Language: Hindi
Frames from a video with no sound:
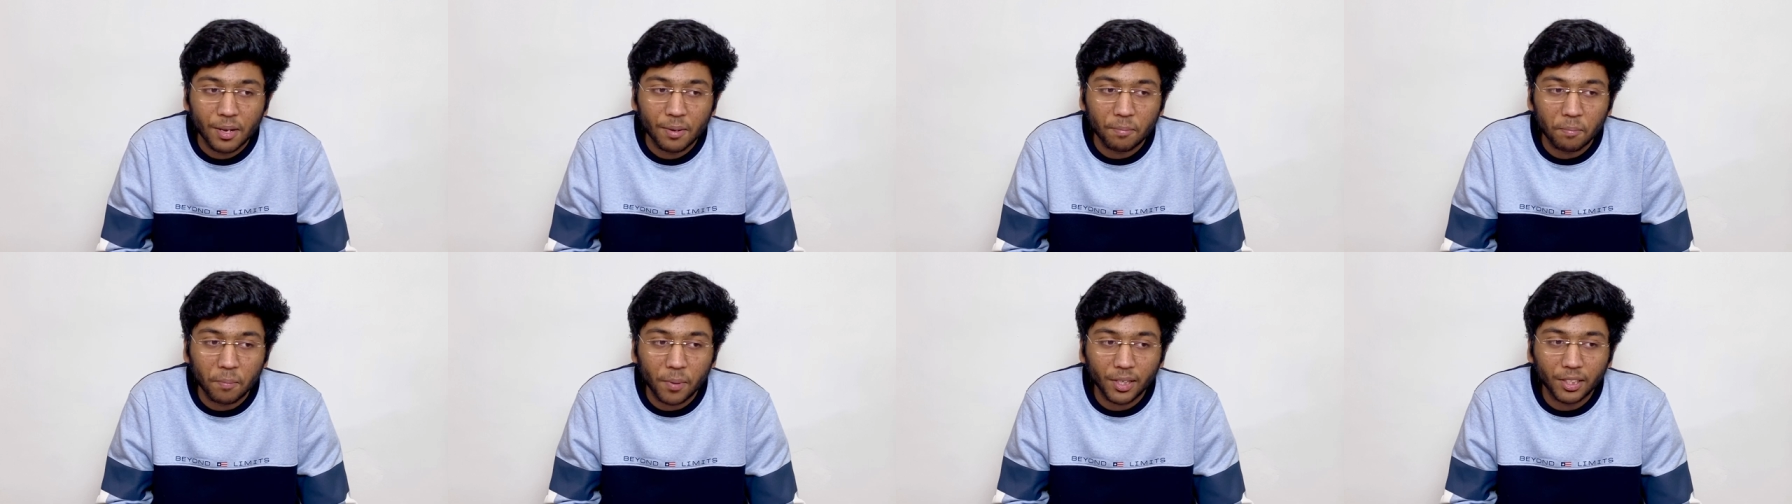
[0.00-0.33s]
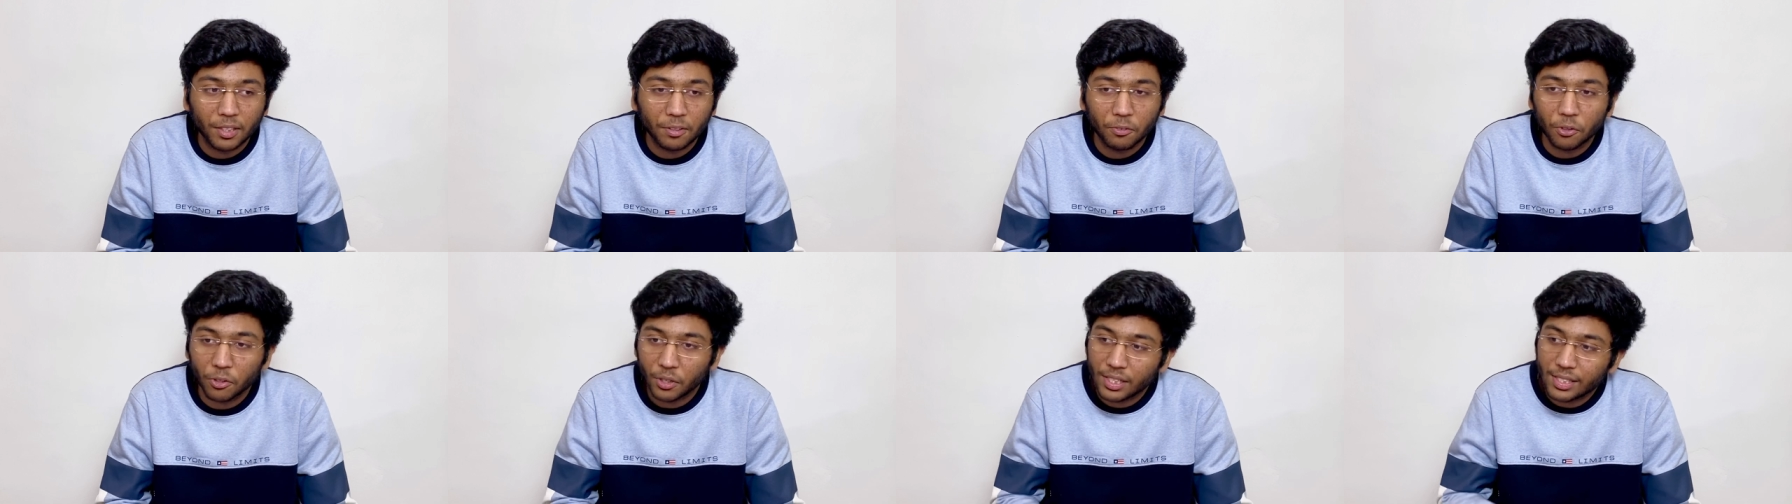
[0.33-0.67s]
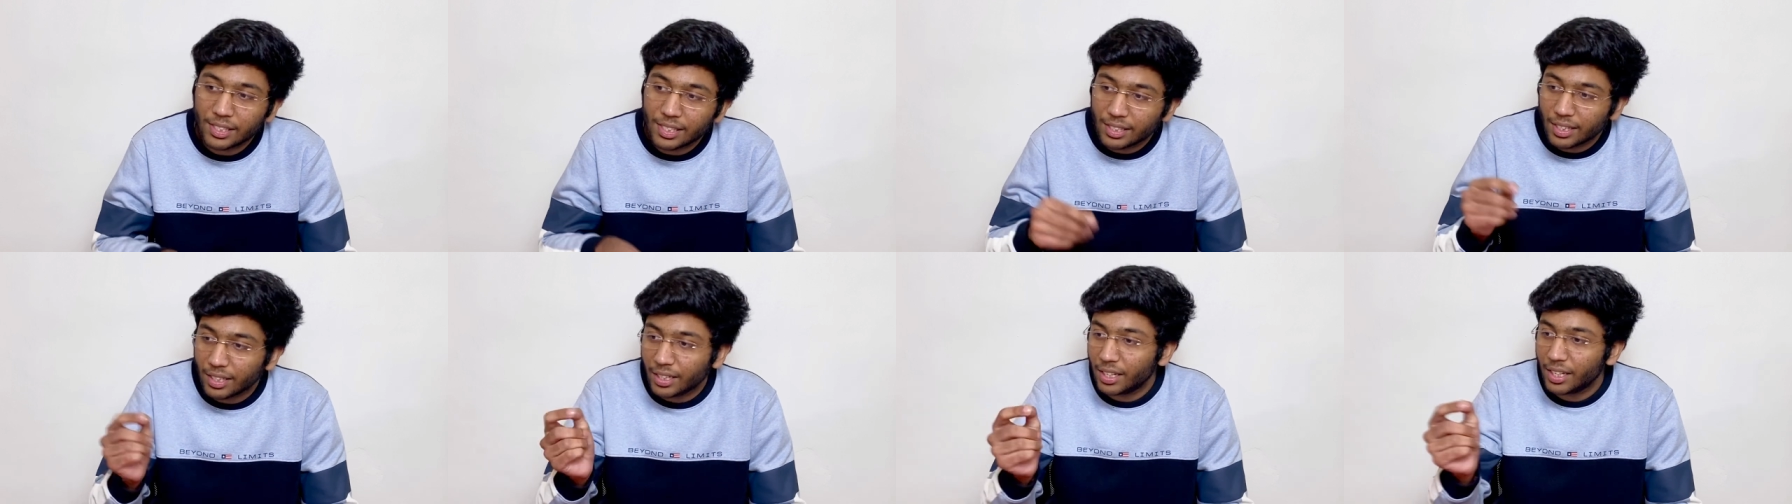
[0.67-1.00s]
बट वो किसी
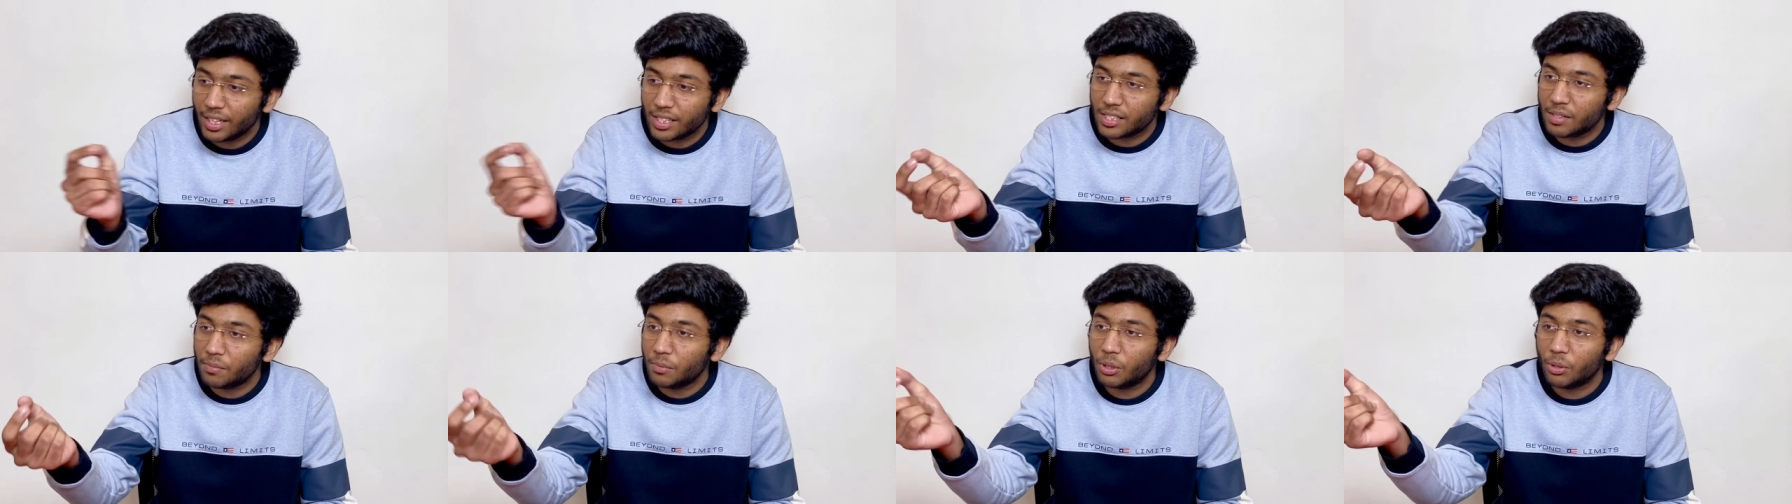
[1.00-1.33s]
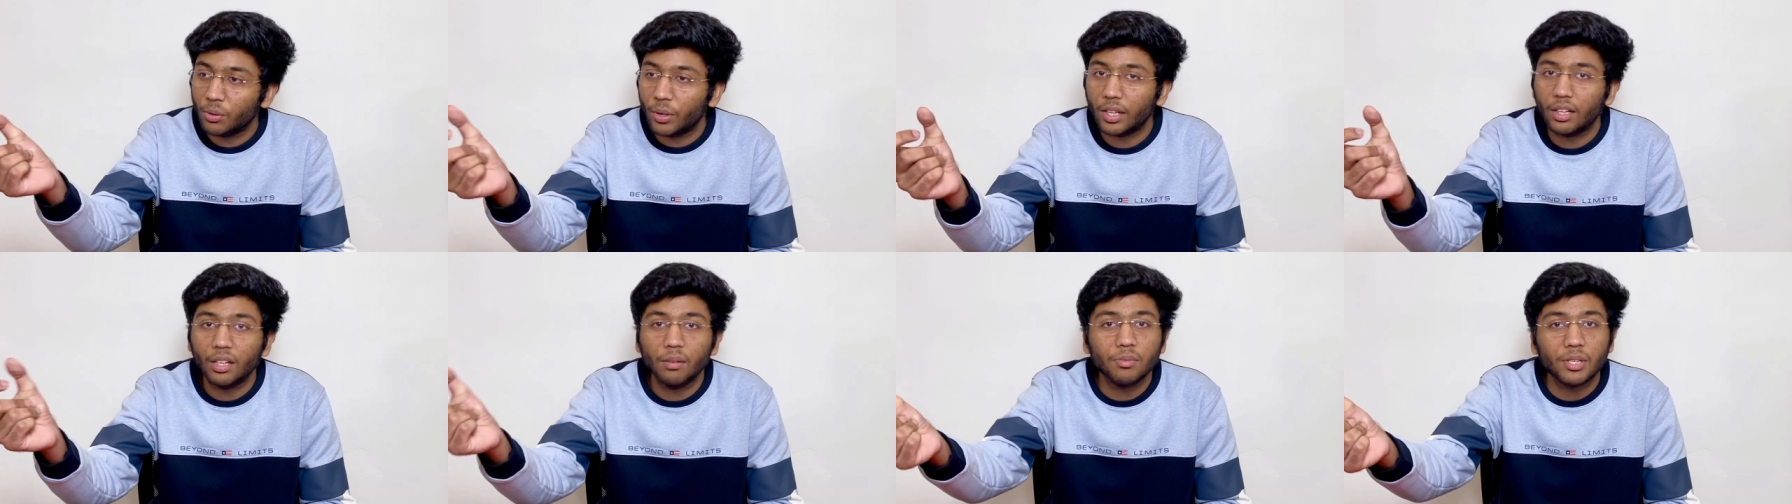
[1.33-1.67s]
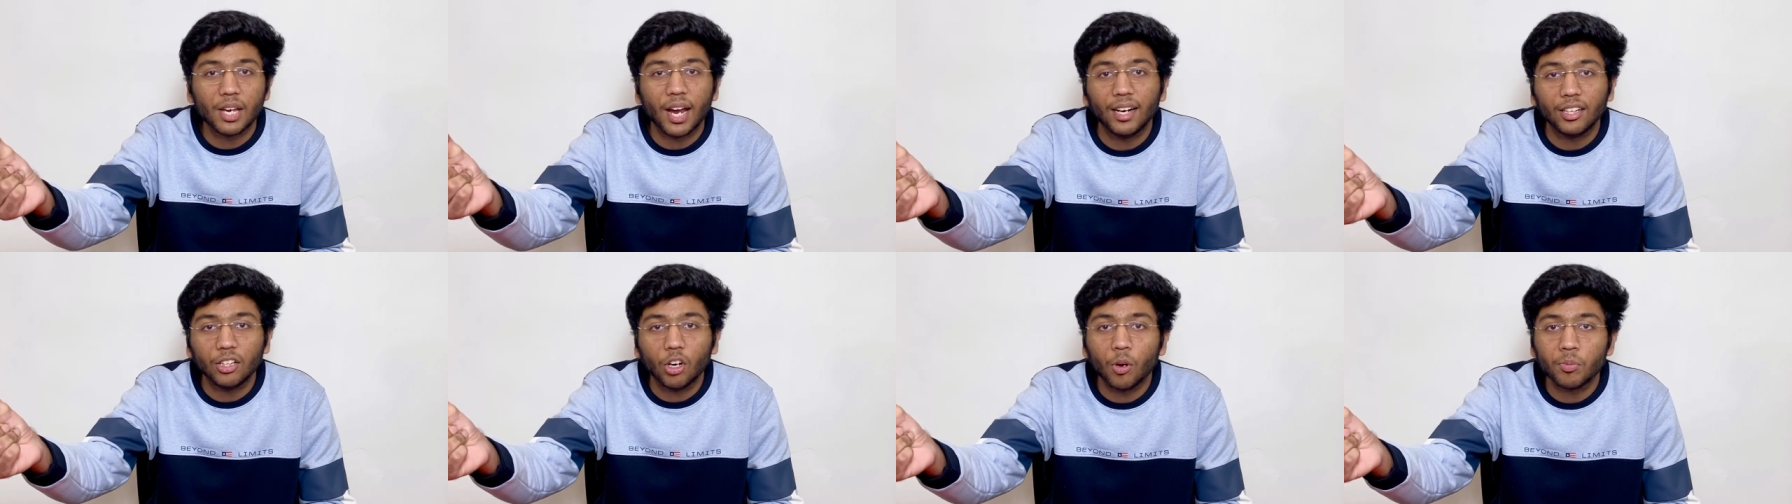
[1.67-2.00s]
तरीके से मेरे को एकदम
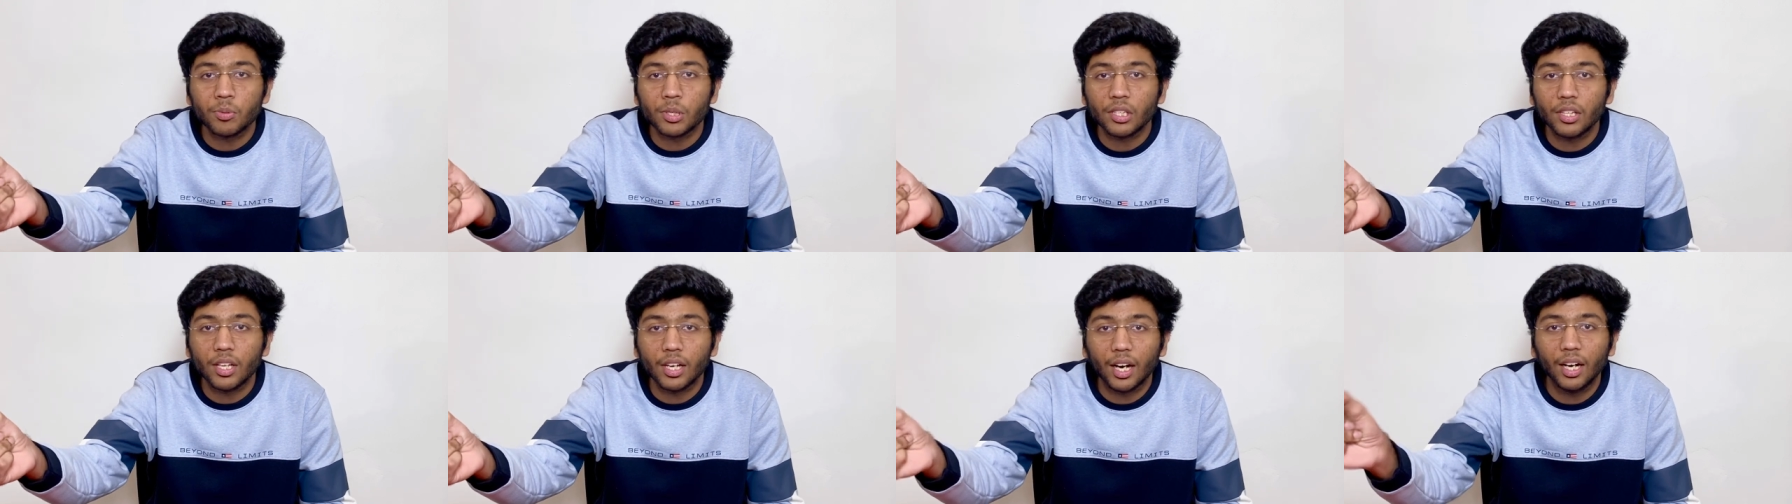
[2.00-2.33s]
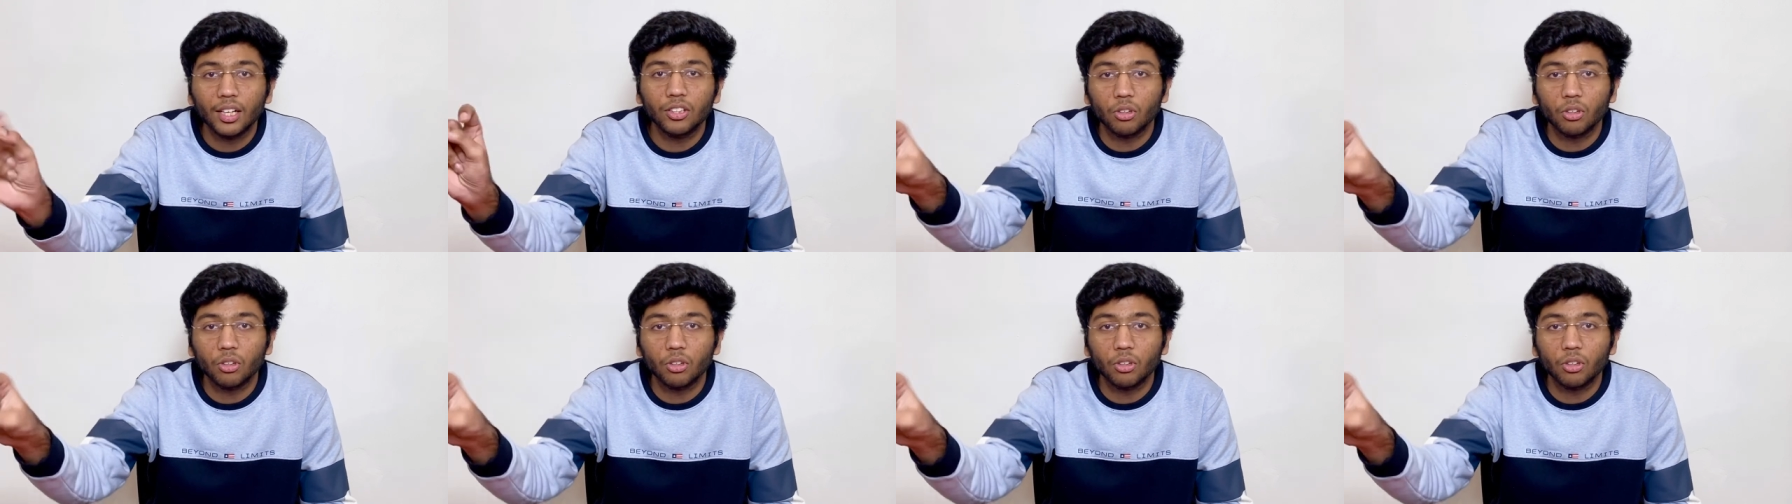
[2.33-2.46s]
चैट का ऑप्शन दिखा